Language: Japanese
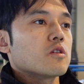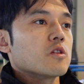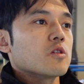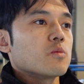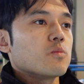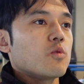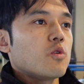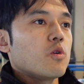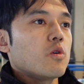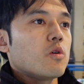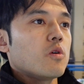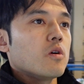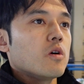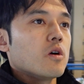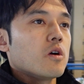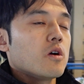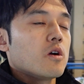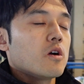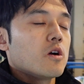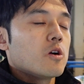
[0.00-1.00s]
れど
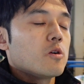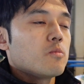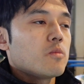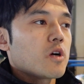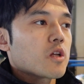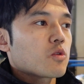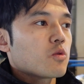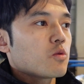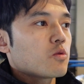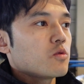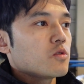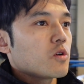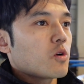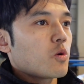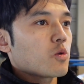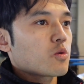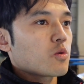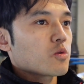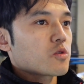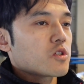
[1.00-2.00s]
も、まあ、特に
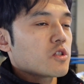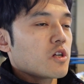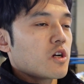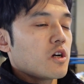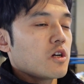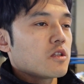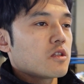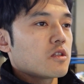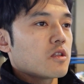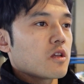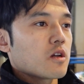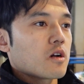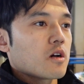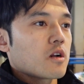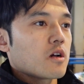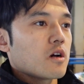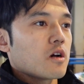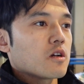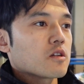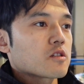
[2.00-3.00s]
今年に入って
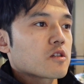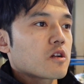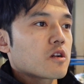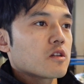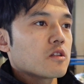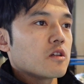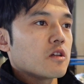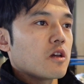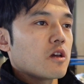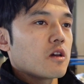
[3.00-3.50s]
からさらに、